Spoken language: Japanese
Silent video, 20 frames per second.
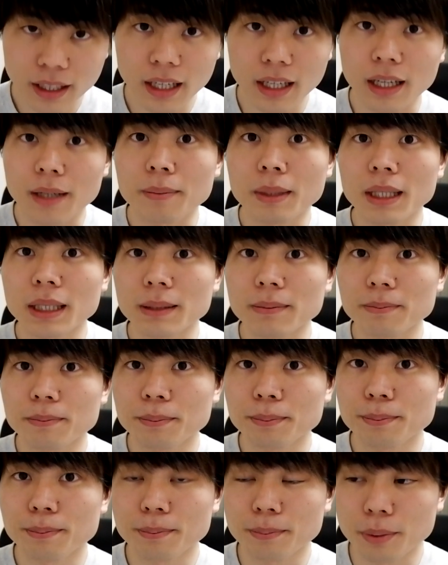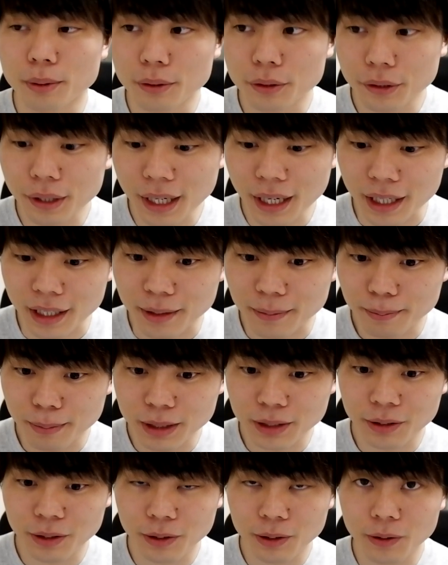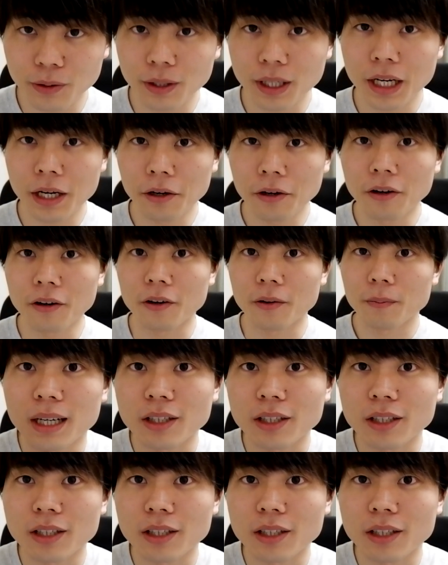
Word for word: で、僕は、その動画を、